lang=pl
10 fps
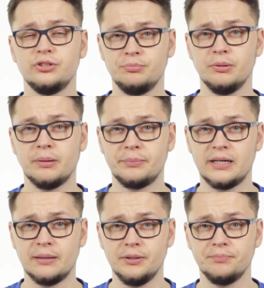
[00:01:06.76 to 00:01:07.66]
z siedmioma
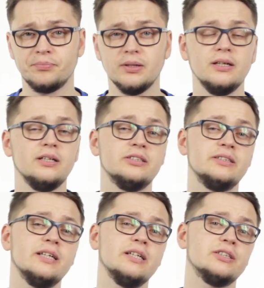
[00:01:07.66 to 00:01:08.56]
biegami.
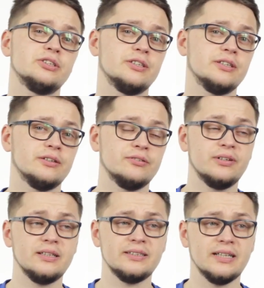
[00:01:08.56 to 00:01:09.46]
Istnieje jeszcze
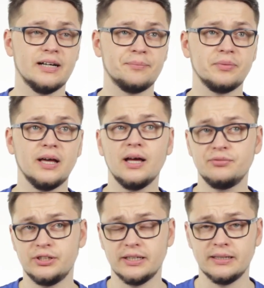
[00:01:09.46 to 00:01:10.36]
wersja
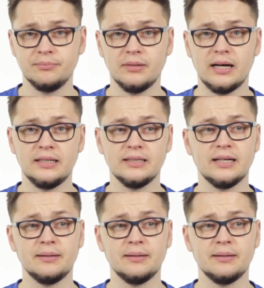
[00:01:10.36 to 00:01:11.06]
F7, ale